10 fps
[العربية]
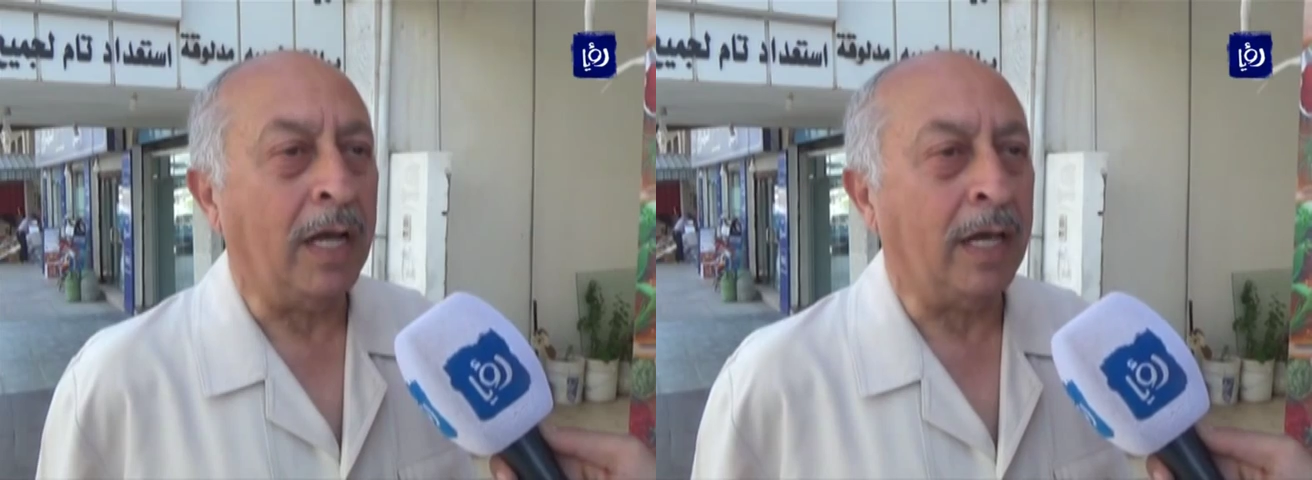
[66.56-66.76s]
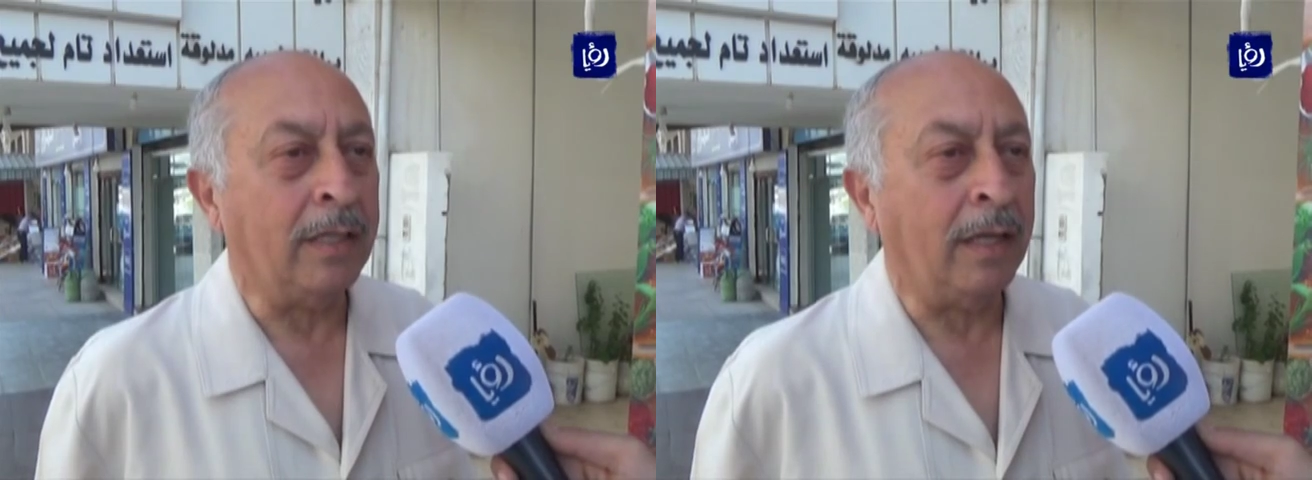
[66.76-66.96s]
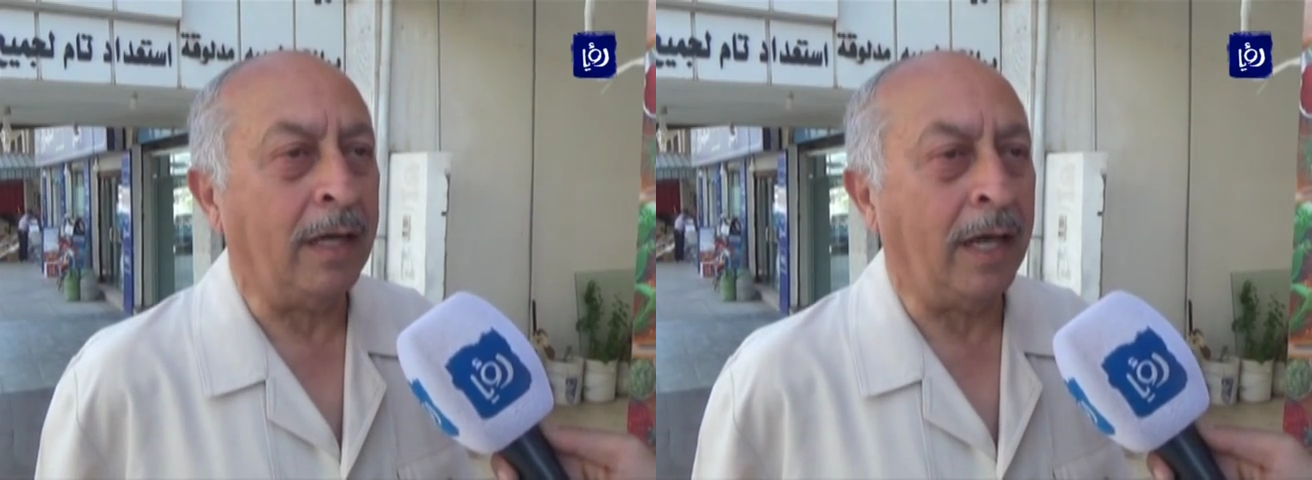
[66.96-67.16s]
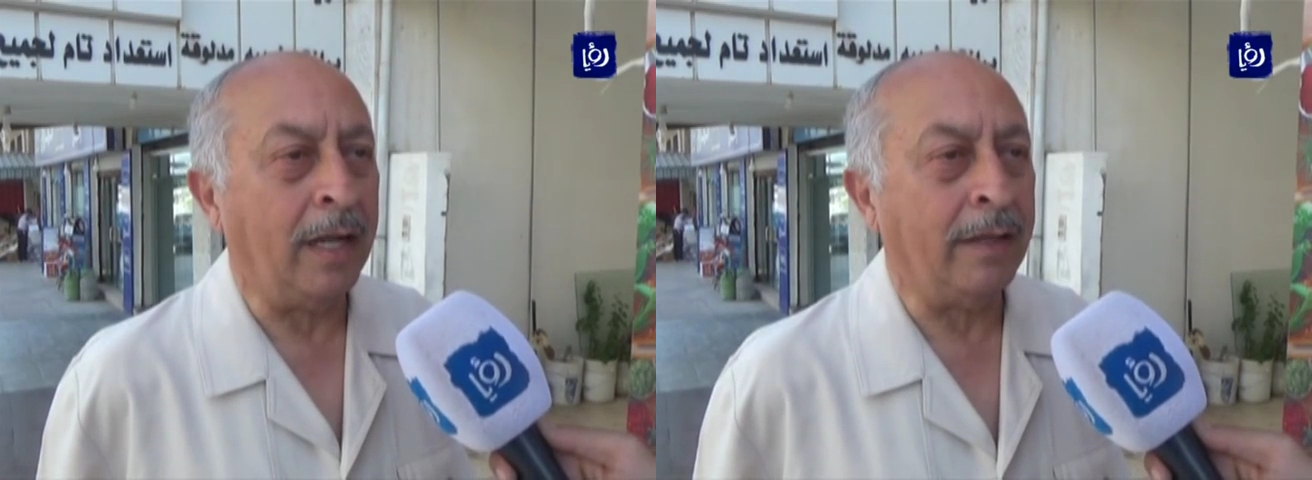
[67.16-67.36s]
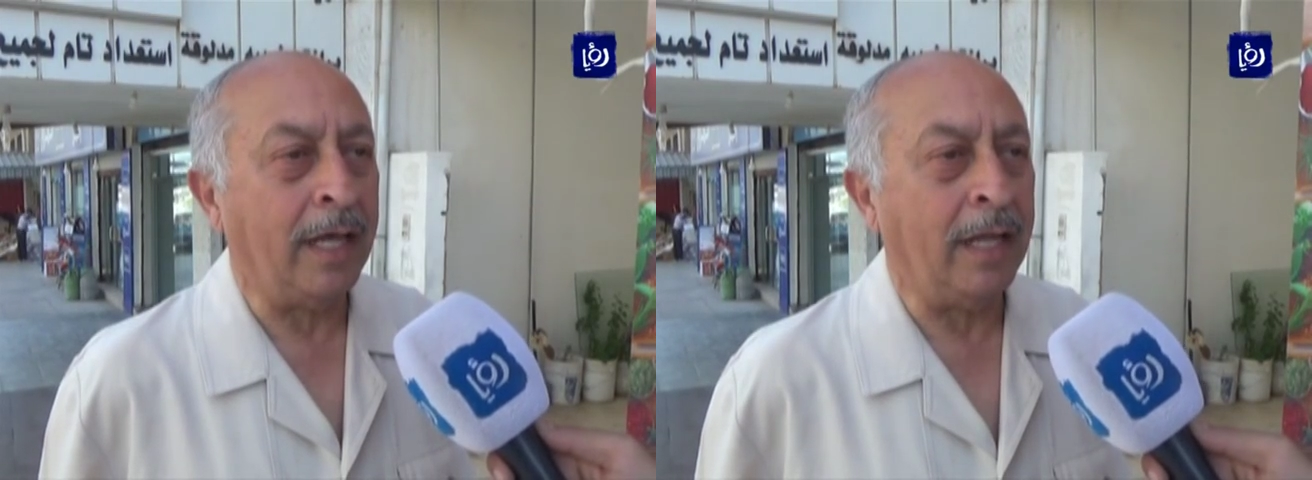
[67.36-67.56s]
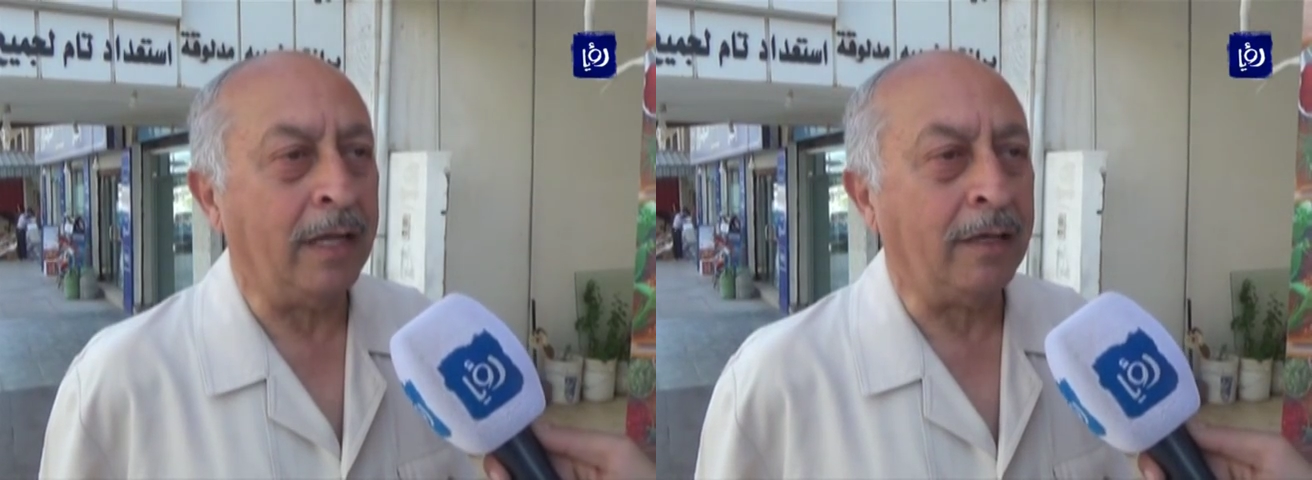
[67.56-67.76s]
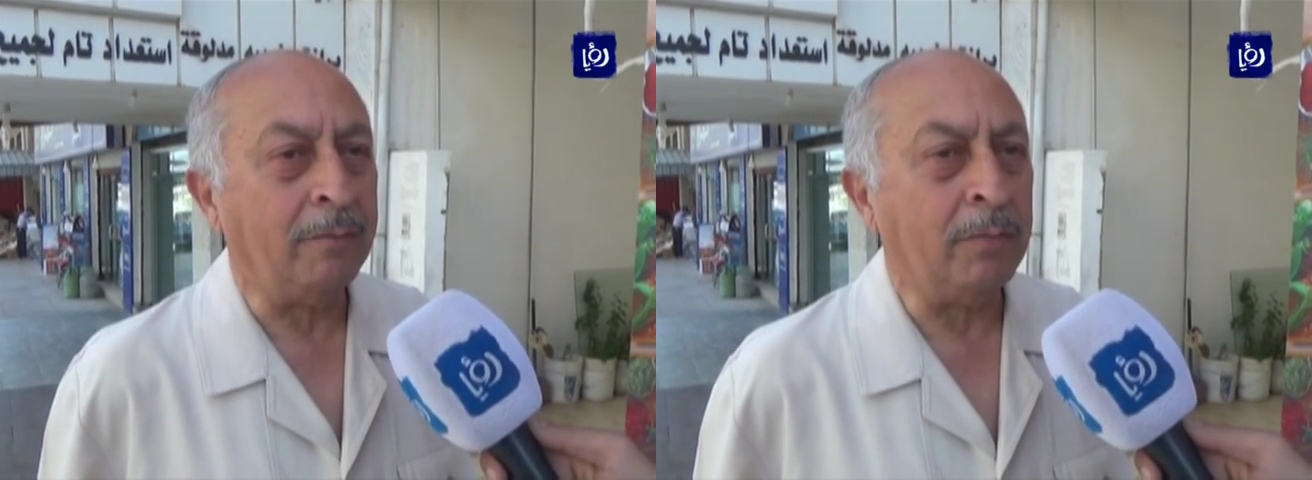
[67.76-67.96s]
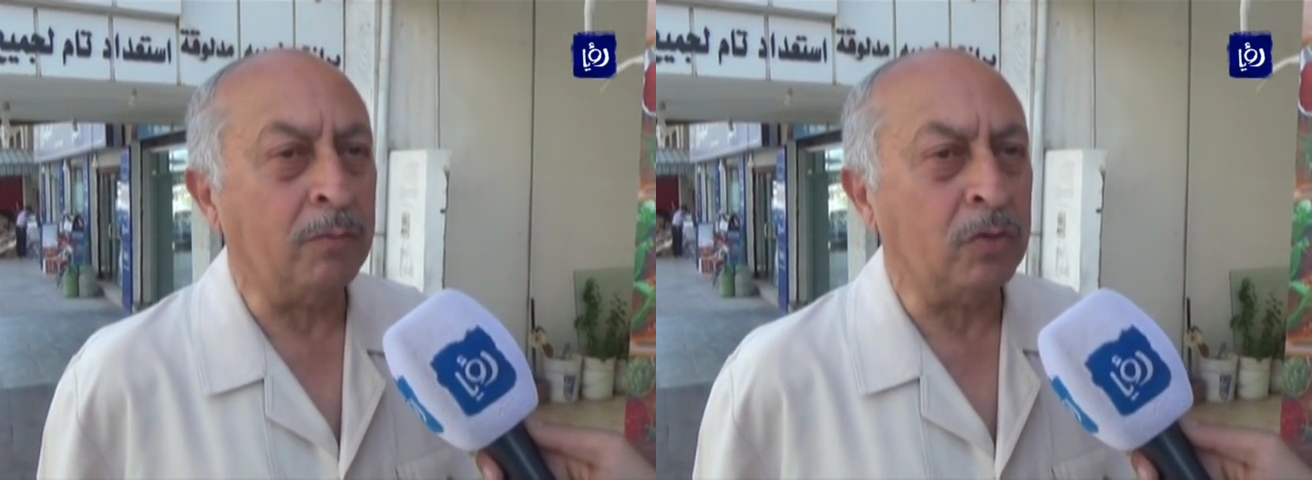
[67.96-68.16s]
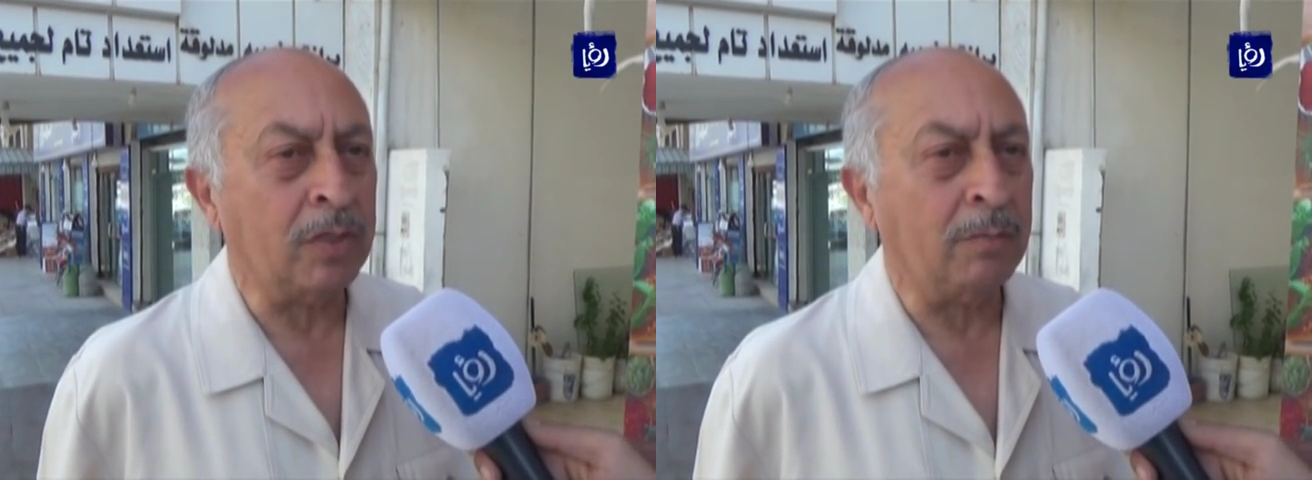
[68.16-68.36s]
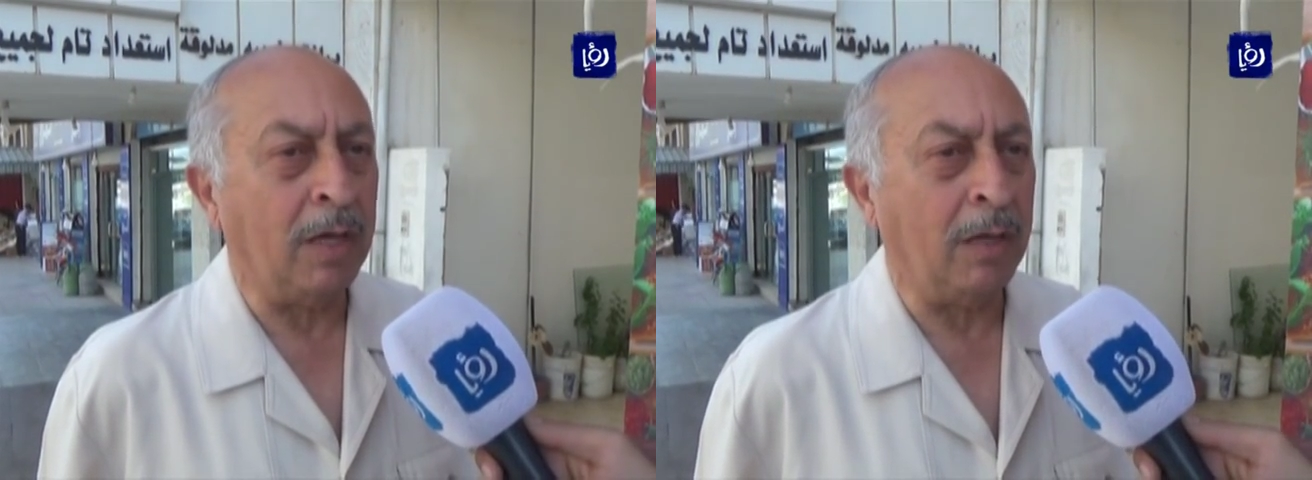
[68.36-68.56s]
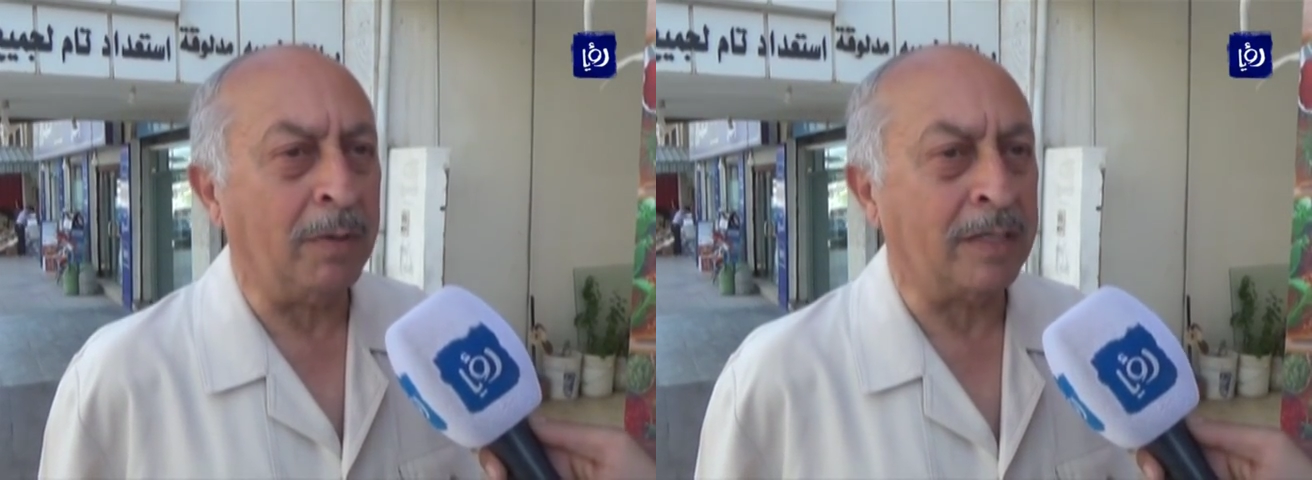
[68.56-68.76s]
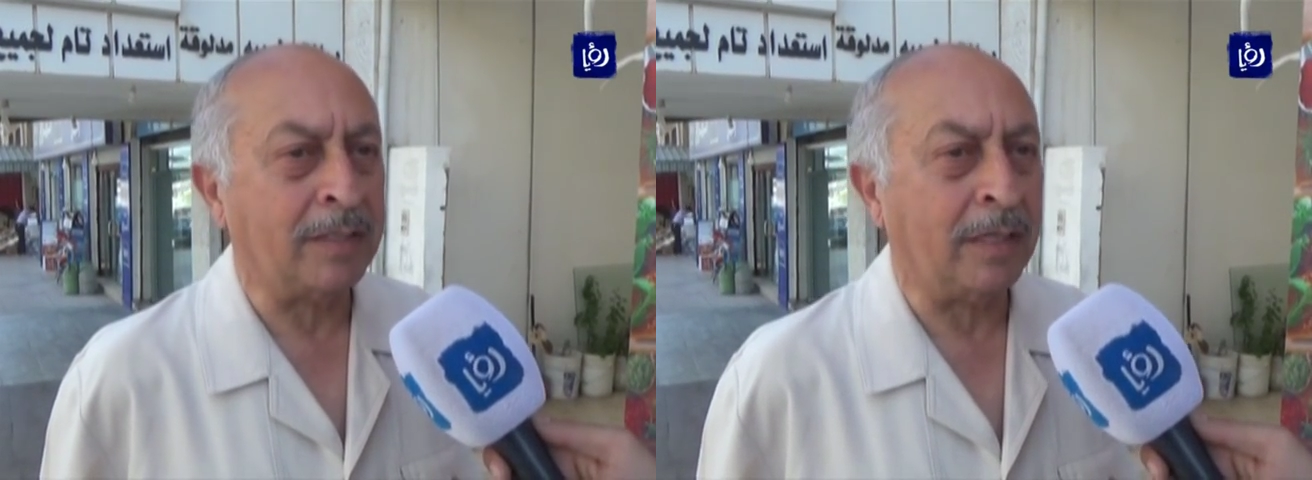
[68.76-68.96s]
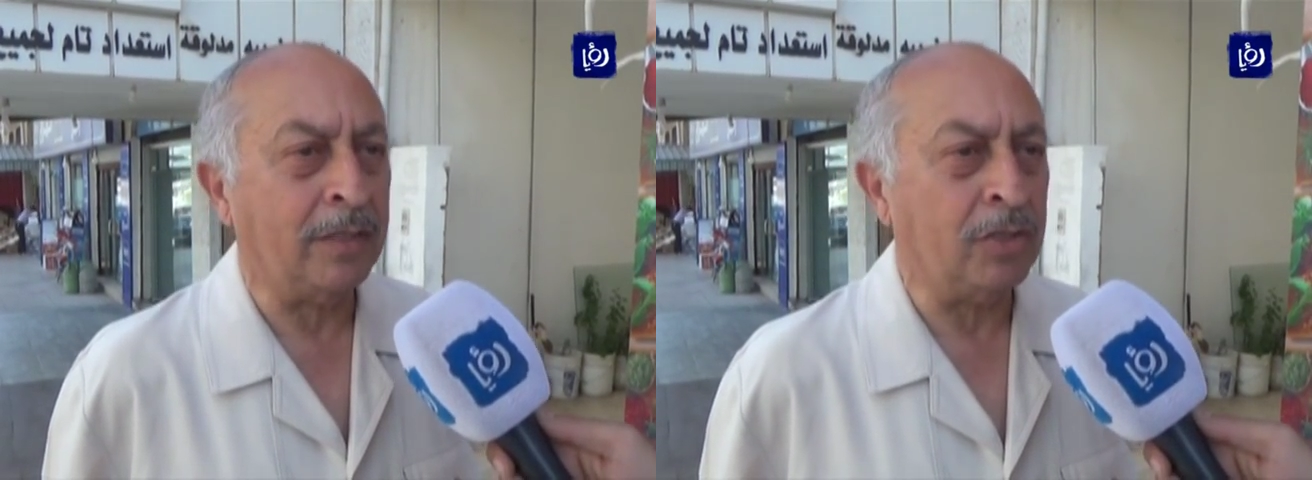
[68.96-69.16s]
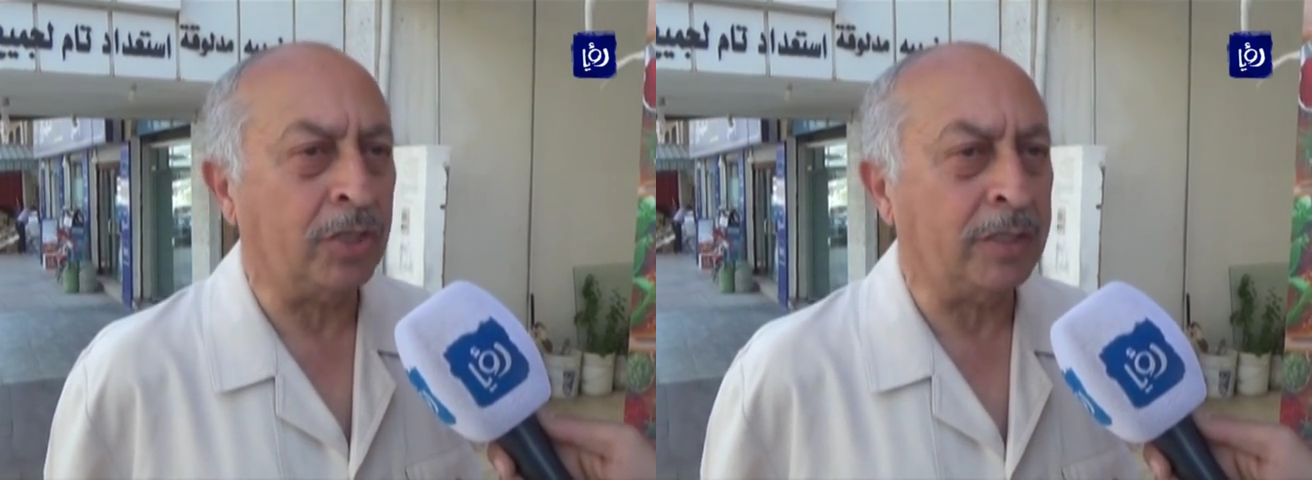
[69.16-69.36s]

ولا أدل على ذلك من مجمع الباصات